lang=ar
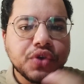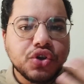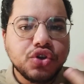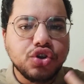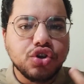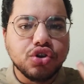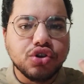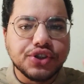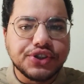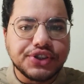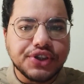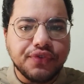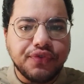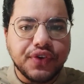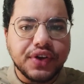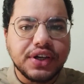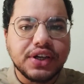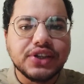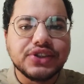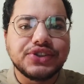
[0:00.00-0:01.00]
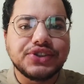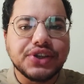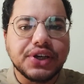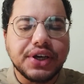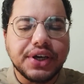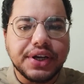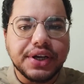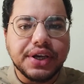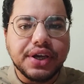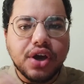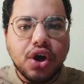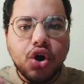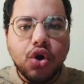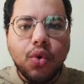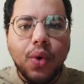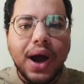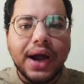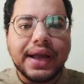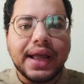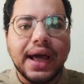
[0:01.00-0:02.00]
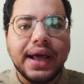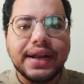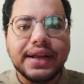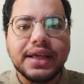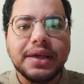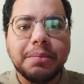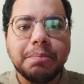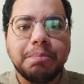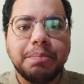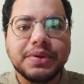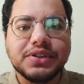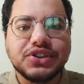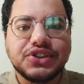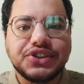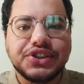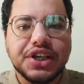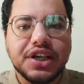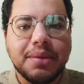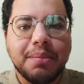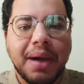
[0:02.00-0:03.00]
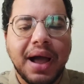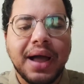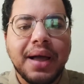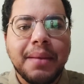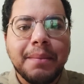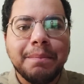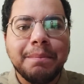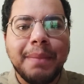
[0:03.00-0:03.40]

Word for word: يوسف النصيري وكريم بنزيما